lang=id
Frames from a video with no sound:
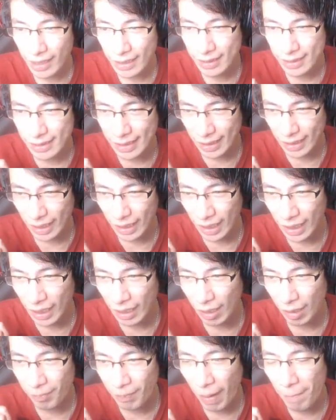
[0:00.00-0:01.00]
nih si
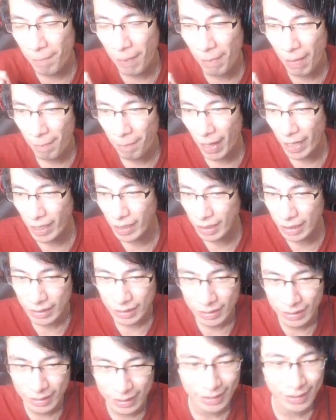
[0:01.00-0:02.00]
bapak-bapak ini,
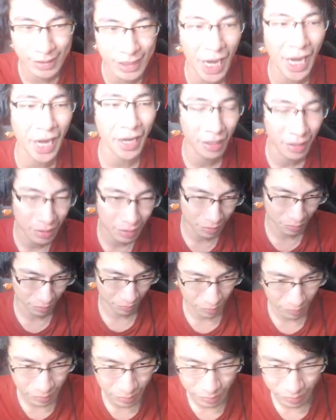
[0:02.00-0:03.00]
si Jack?
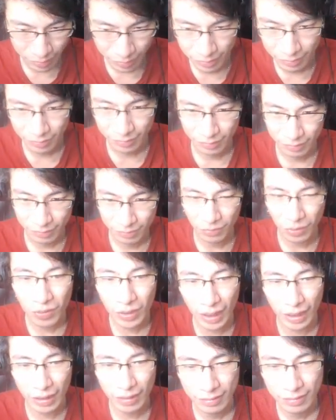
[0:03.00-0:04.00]

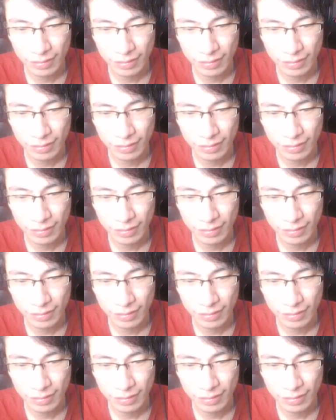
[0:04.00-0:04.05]
Mungkin.